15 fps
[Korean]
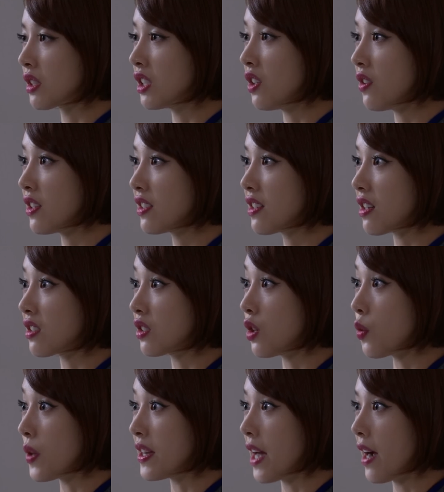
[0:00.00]
그러니까
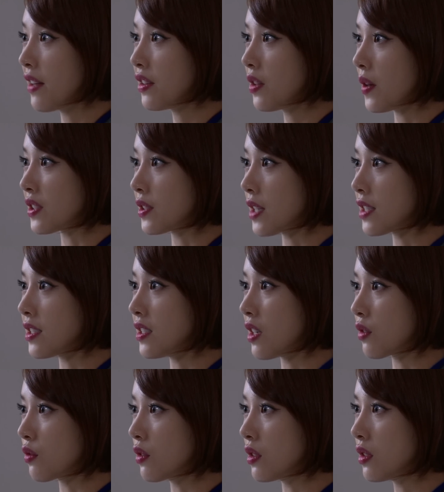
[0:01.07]
그걸 왜 나한테 와서
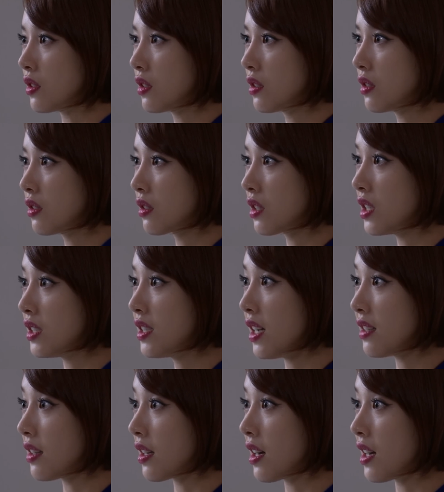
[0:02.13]
따지냐고.
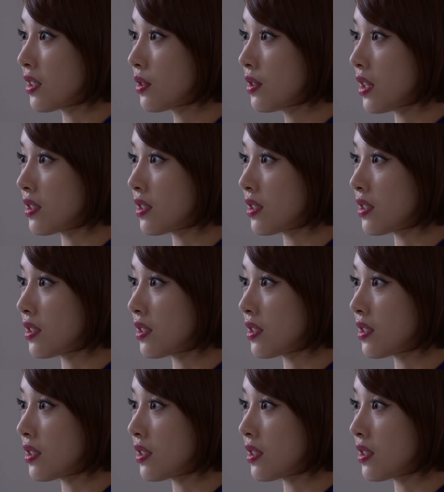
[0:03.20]
기자한테 가서